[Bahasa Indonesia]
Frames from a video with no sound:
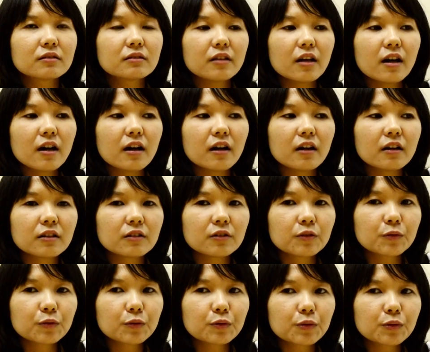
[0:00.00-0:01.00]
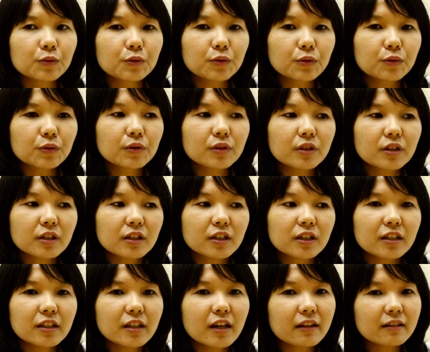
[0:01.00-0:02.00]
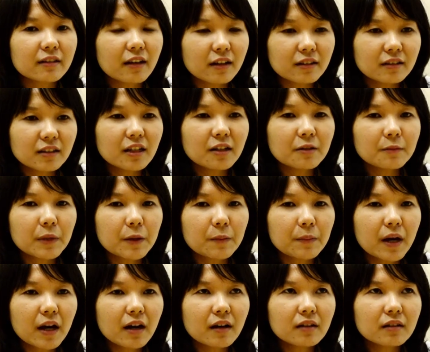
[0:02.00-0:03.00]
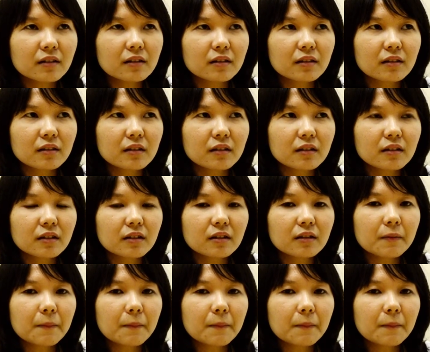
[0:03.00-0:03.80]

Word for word: Dan untuk kegiatannya memang uh,